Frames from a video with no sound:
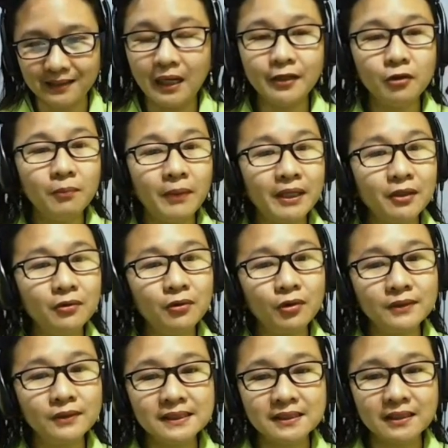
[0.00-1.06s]
Ano ba yung
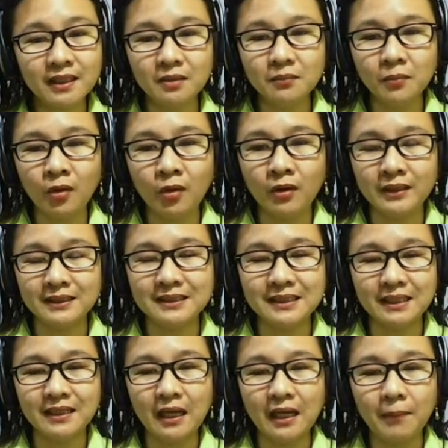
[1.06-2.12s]
concern mo? Is
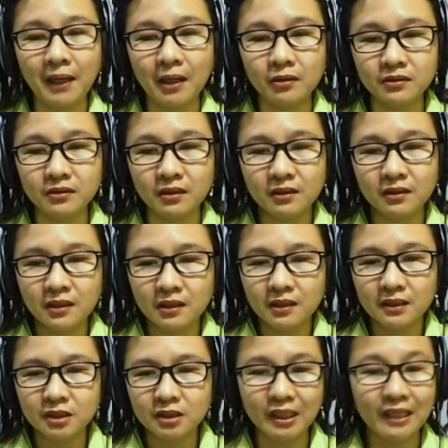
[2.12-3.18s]
it about
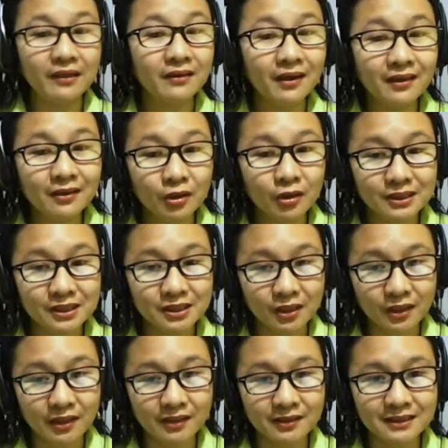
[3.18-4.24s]
general
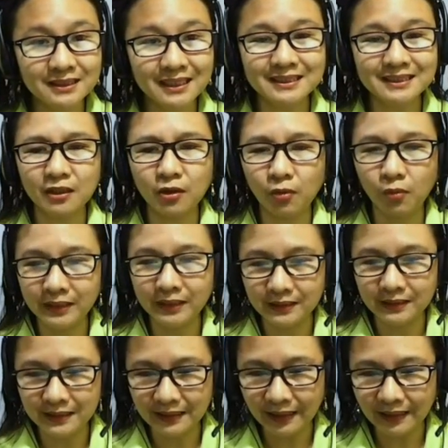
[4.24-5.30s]
concerns kasi kung
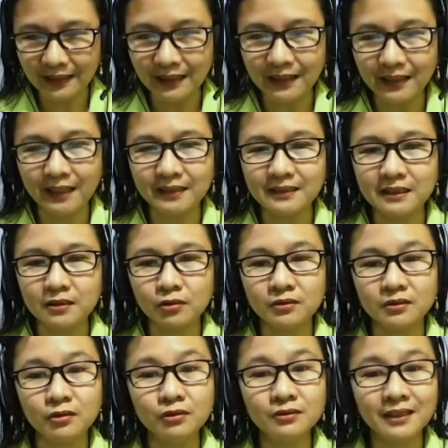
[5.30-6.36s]
hindi nakalagay dito
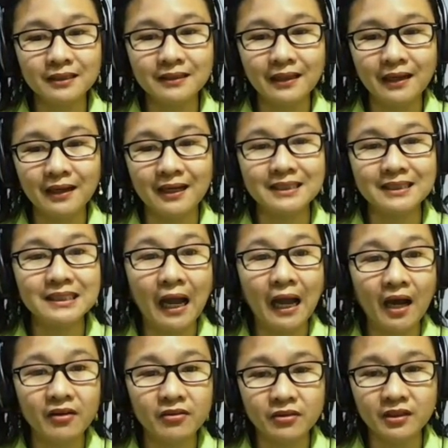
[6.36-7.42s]
doon ka talaga sa
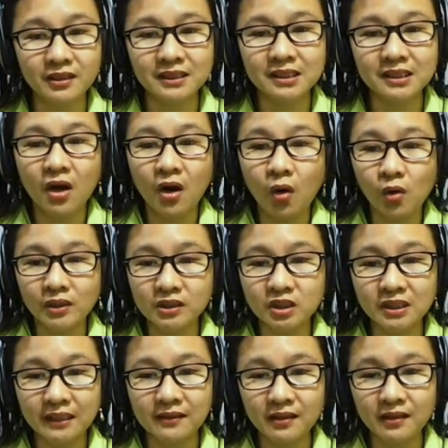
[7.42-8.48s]
others or
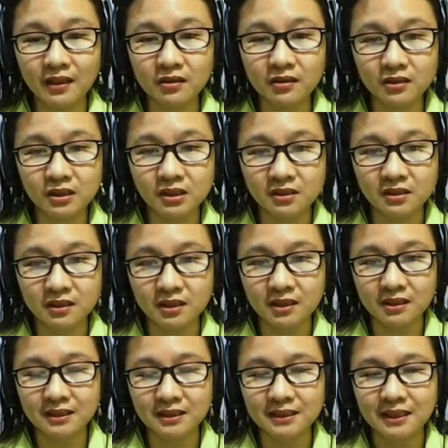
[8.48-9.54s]
general
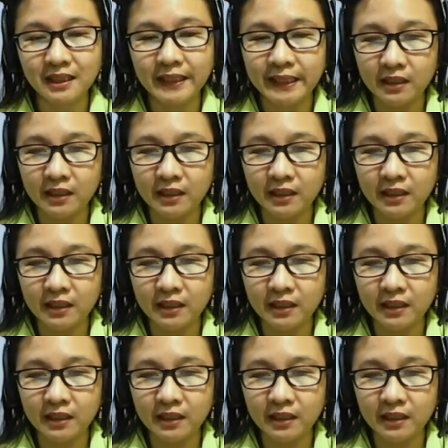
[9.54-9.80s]
concerns.